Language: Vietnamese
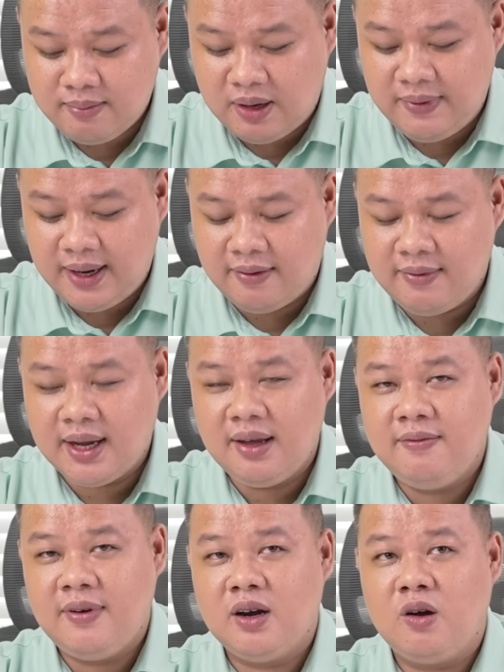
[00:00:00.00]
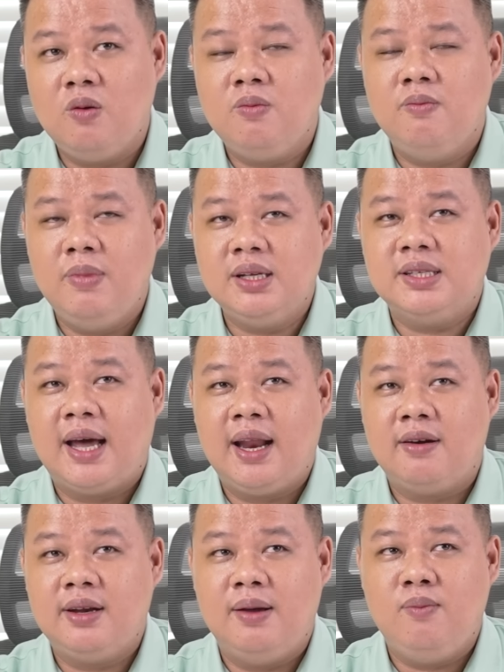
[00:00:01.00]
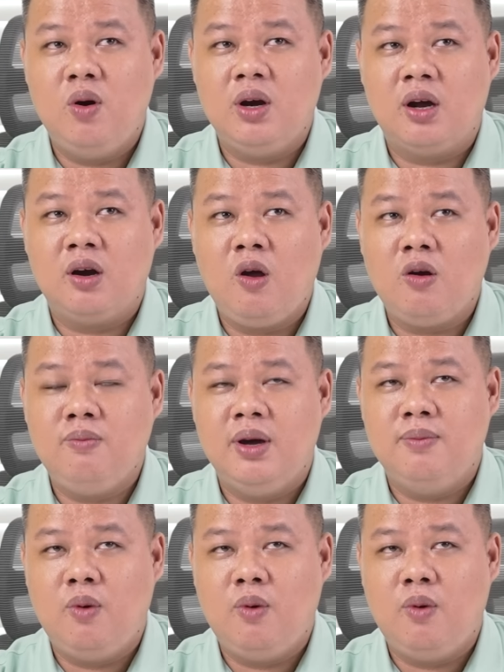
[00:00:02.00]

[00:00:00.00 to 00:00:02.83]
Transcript: Bởi vì là với cái phân khúc mức giá này có thể mua được Note mười